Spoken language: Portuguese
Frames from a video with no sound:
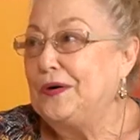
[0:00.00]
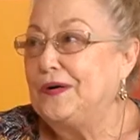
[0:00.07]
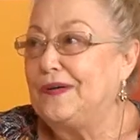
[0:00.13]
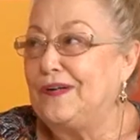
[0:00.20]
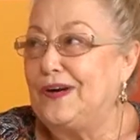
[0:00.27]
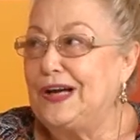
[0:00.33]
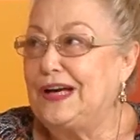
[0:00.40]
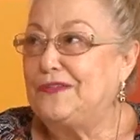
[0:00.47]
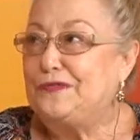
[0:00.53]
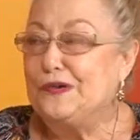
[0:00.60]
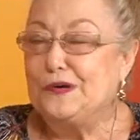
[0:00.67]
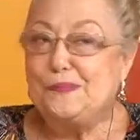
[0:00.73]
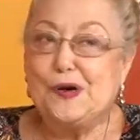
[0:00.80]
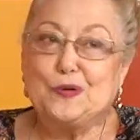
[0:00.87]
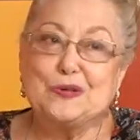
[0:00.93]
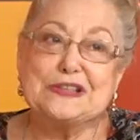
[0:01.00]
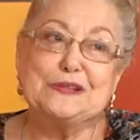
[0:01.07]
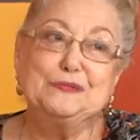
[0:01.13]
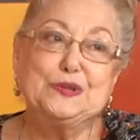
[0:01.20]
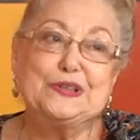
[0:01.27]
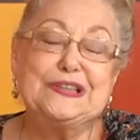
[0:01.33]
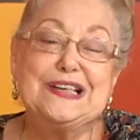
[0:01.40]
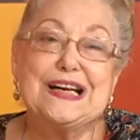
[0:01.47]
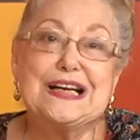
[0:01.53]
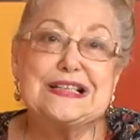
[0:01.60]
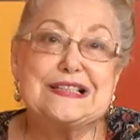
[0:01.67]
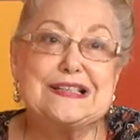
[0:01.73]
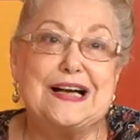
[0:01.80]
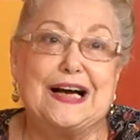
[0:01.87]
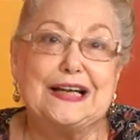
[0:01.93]
Olha, foi uma coisa muito
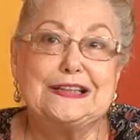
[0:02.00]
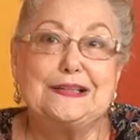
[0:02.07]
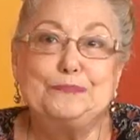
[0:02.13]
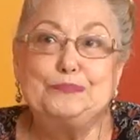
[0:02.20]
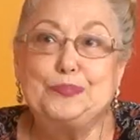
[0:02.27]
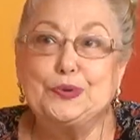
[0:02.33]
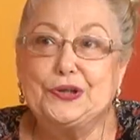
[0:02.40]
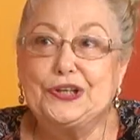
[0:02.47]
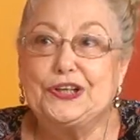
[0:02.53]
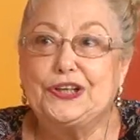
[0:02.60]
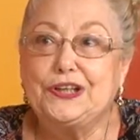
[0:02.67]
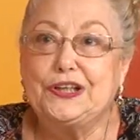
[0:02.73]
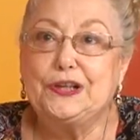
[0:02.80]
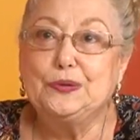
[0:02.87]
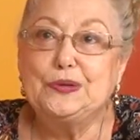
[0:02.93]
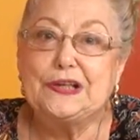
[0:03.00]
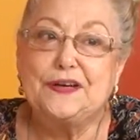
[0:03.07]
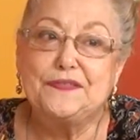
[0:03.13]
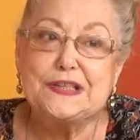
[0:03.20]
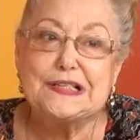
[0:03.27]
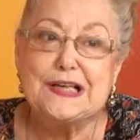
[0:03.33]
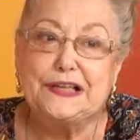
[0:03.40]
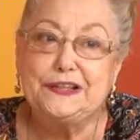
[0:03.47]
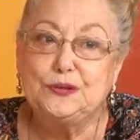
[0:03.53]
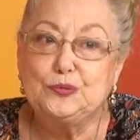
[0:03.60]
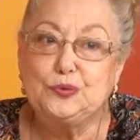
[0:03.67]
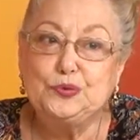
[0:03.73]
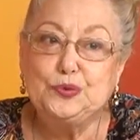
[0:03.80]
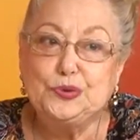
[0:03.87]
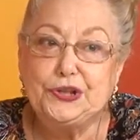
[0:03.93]
engraçada, porque eu estava
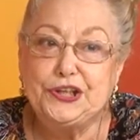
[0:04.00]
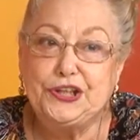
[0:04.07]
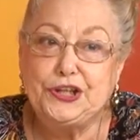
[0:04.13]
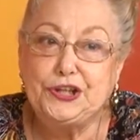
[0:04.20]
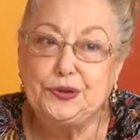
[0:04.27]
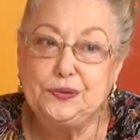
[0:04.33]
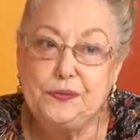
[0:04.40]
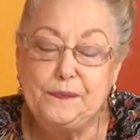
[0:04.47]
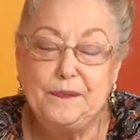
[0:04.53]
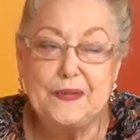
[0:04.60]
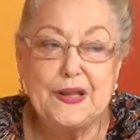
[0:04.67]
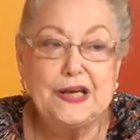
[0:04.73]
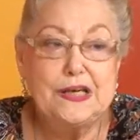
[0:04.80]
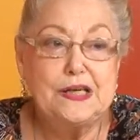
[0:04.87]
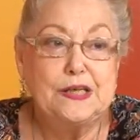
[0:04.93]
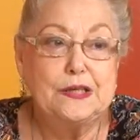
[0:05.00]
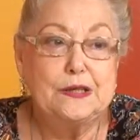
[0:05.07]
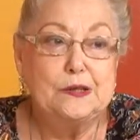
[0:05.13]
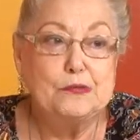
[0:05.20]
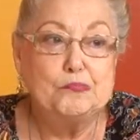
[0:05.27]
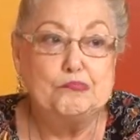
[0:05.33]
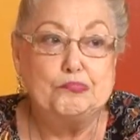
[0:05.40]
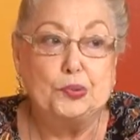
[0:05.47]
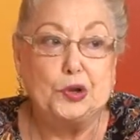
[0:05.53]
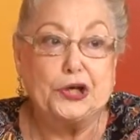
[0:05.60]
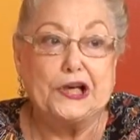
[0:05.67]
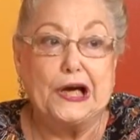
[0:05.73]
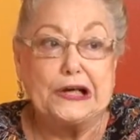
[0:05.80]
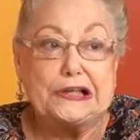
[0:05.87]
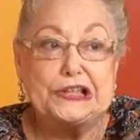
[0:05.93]
saindo do Rio,
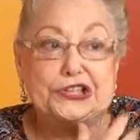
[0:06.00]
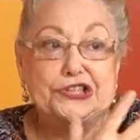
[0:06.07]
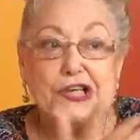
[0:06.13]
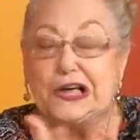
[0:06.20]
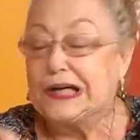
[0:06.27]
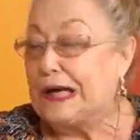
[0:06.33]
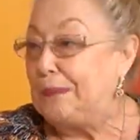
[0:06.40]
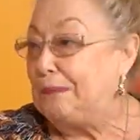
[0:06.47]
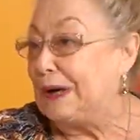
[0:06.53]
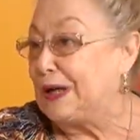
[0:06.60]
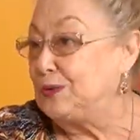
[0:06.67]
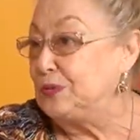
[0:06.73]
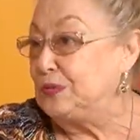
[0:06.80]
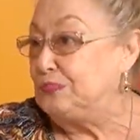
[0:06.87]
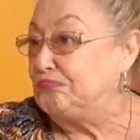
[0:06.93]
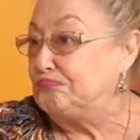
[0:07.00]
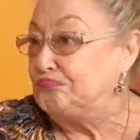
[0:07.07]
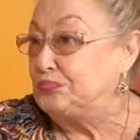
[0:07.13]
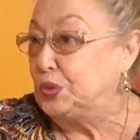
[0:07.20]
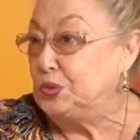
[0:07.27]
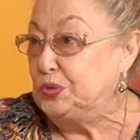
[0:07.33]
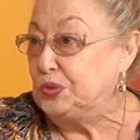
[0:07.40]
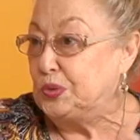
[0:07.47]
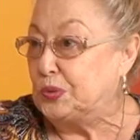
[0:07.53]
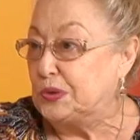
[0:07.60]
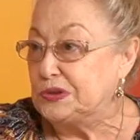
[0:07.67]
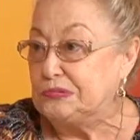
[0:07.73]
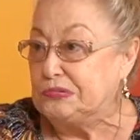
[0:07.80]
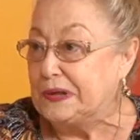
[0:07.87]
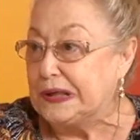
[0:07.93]
porque aqui tinha acabado tudo
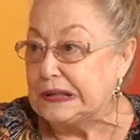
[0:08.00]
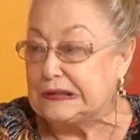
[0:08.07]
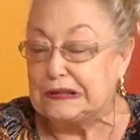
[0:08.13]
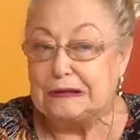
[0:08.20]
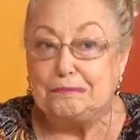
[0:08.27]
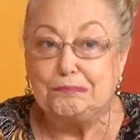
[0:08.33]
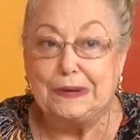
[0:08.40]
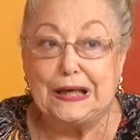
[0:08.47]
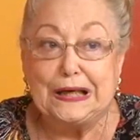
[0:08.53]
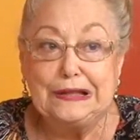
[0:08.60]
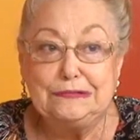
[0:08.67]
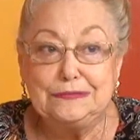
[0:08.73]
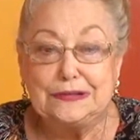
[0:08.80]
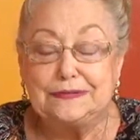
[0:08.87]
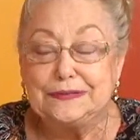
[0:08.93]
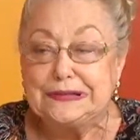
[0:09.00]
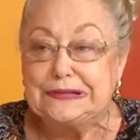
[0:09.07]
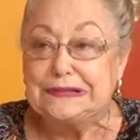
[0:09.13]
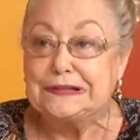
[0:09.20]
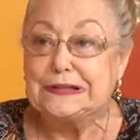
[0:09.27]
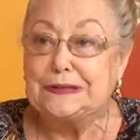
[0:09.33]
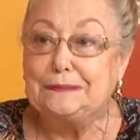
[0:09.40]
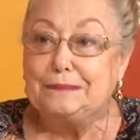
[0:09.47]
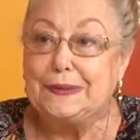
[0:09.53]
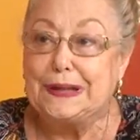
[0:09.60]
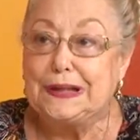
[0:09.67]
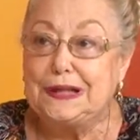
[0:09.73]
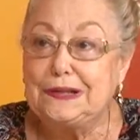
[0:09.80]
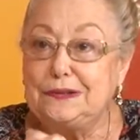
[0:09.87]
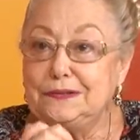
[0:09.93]
quanto era trabalho, estava sem
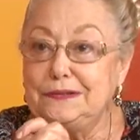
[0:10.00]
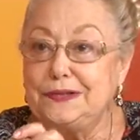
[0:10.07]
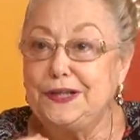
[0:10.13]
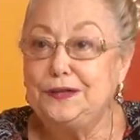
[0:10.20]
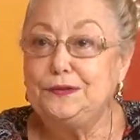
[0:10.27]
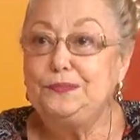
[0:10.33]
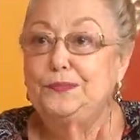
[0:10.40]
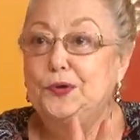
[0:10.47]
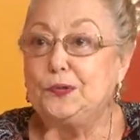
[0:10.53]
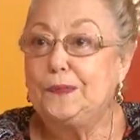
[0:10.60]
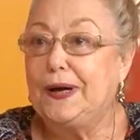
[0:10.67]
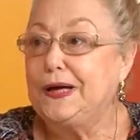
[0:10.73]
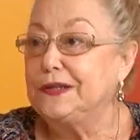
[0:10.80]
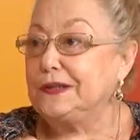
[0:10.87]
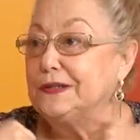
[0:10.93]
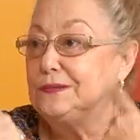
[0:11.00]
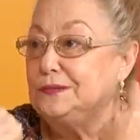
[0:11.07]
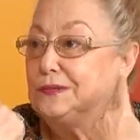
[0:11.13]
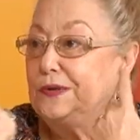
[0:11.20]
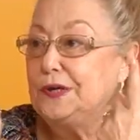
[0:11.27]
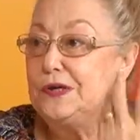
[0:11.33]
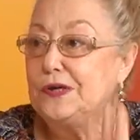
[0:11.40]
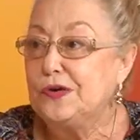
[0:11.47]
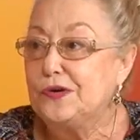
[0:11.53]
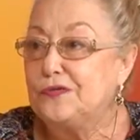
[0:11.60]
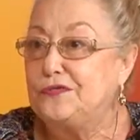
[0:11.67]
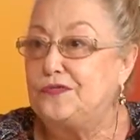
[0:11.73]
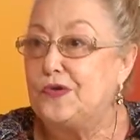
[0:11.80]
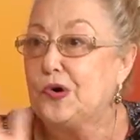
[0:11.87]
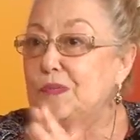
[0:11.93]
trabalho. Eu e meu marido
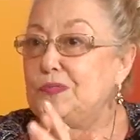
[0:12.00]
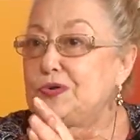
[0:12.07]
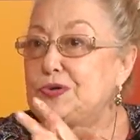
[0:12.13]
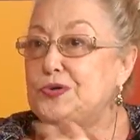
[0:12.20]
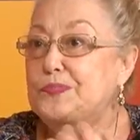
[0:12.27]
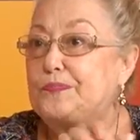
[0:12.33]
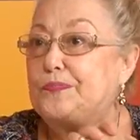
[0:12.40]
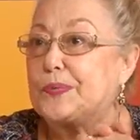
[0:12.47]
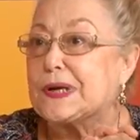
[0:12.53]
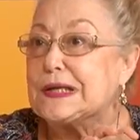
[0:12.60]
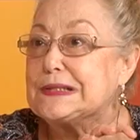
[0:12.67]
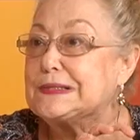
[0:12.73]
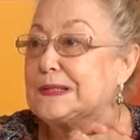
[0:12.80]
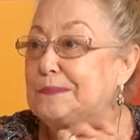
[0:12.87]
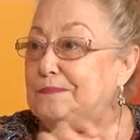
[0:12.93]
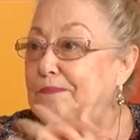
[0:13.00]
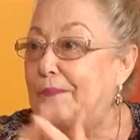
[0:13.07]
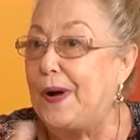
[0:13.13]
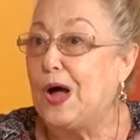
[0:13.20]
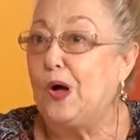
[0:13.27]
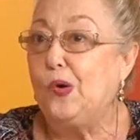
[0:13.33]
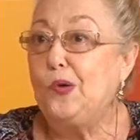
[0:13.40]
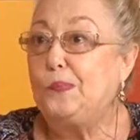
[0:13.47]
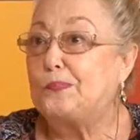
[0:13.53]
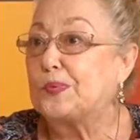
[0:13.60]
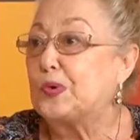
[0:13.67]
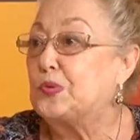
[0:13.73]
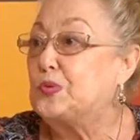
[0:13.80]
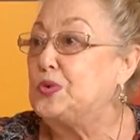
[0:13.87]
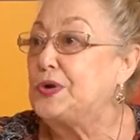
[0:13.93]
fomos para São Paulo
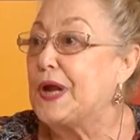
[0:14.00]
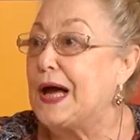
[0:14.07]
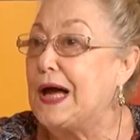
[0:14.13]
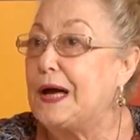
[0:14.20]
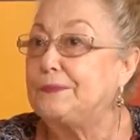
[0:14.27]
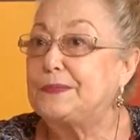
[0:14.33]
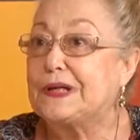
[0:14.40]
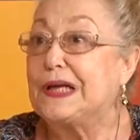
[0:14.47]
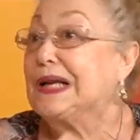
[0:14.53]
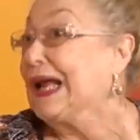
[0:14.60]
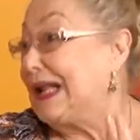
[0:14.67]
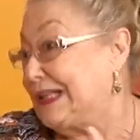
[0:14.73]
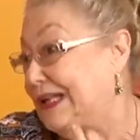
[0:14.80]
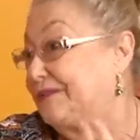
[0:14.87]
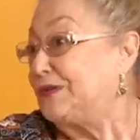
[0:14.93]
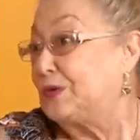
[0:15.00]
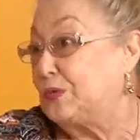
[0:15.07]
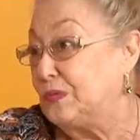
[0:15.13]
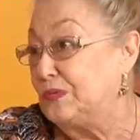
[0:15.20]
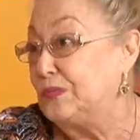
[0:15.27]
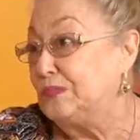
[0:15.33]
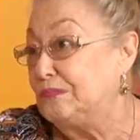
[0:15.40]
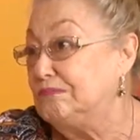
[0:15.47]
procurar, porque lá estava com